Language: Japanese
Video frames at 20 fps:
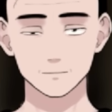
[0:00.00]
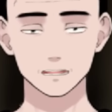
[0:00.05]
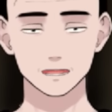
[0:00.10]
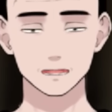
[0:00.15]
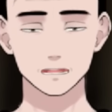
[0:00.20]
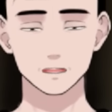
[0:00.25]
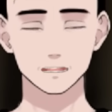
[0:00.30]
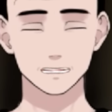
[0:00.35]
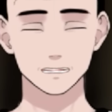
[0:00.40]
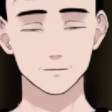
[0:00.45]

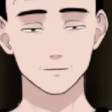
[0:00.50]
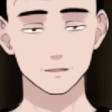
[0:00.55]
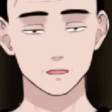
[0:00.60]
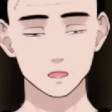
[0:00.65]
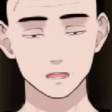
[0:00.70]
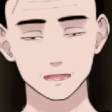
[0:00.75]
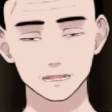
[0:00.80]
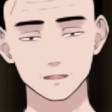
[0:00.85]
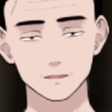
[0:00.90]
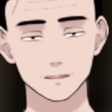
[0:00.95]
箇条書
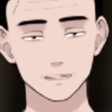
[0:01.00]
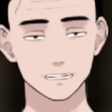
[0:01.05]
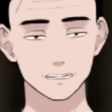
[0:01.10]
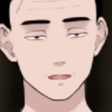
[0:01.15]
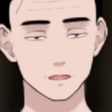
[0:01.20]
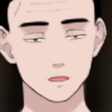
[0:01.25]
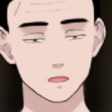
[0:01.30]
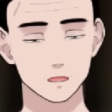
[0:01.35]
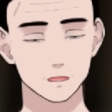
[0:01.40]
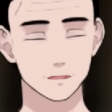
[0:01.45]
きでこ
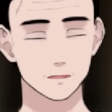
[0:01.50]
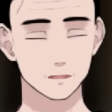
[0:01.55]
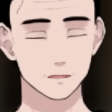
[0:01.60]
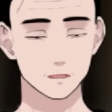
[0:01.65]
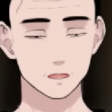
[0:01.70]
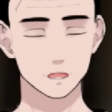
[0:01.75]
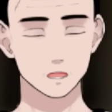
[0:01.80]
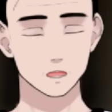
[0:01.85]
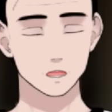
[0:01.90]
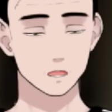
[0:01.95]
のこととこ
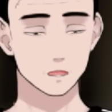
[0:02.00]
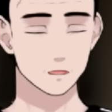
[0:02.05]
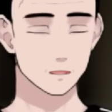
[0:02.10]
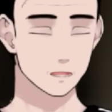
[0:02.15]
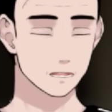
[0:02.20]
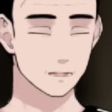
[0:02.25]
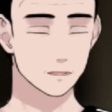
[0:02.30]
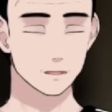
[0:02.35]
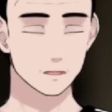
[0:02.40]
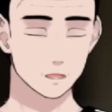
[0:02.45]
のことが
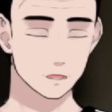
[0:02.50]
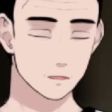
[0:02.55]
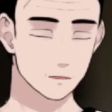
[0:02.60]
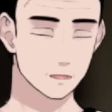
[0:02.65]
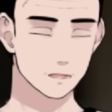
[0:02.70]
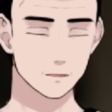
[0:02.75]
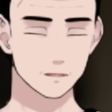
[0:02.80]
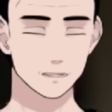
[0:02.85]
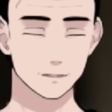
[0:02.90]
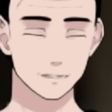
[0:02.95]
このことが
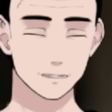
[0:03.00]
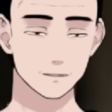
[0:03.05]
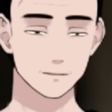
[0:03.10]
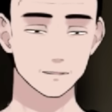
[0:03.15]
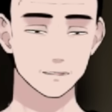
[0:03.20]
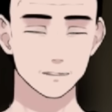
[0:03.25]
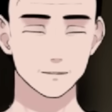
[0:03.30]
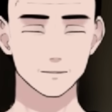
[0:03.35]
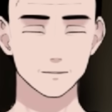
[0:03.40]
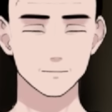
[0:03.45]
喋りたいっ
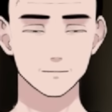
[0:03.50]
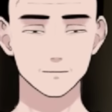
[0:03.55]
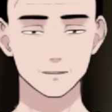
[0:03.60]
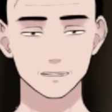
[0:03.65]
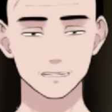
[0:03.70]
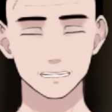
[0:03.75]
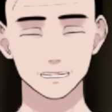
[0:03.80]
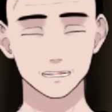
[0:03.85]
て言って、